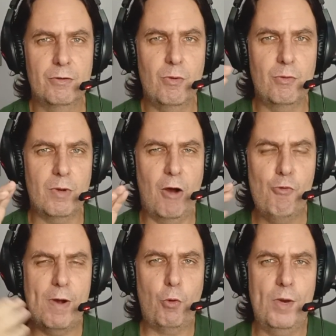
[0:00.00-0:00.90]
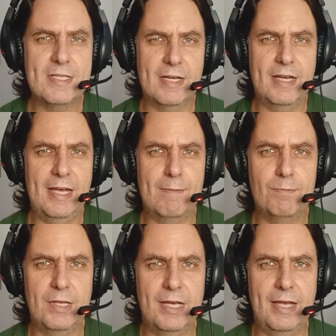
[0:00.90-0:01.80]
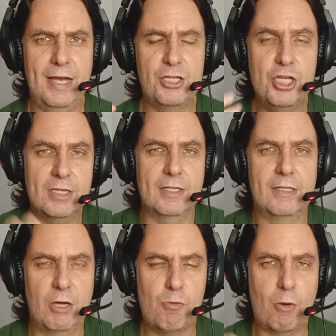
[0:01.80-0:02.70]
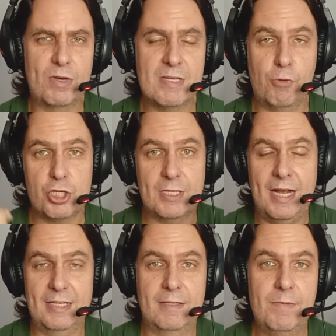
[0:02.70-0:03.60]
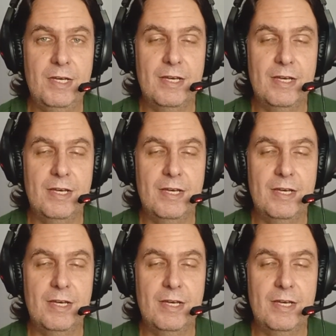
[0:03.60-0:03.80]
Quando alguma coisa é, é dita, alguma coisa é mostrada,